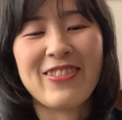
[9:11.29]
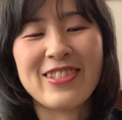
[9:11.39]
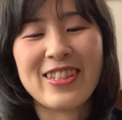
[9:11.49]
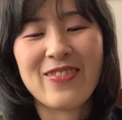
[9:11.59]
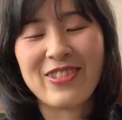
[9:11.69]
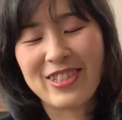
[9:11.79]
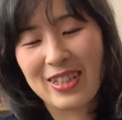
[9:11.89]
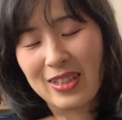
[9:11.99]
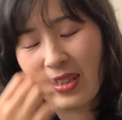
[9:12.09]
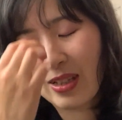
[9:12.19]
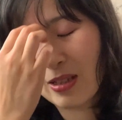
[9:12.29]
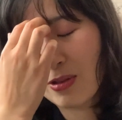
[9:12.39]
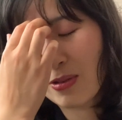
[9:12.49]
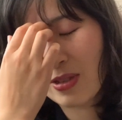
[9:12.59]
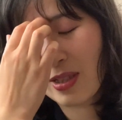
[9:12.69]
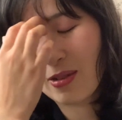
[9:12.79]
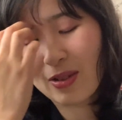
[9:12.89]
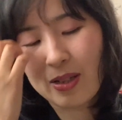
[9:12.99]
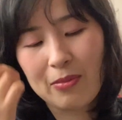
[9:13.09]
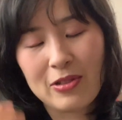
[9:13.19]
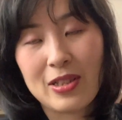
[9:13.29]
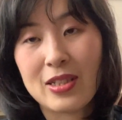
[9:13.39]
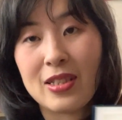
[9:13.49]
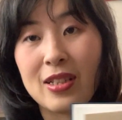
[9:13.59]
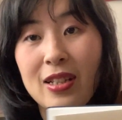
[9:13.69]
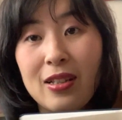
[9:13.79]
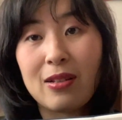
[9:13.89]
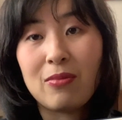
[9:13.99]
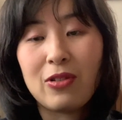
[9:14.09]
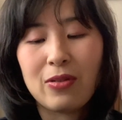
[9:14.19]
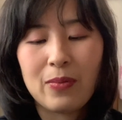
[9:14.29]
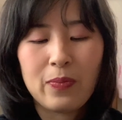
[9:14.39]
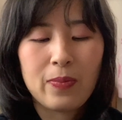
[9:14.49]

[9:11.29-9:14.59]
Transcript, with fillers: もう全部うさぎで提灯とかもうさぎでも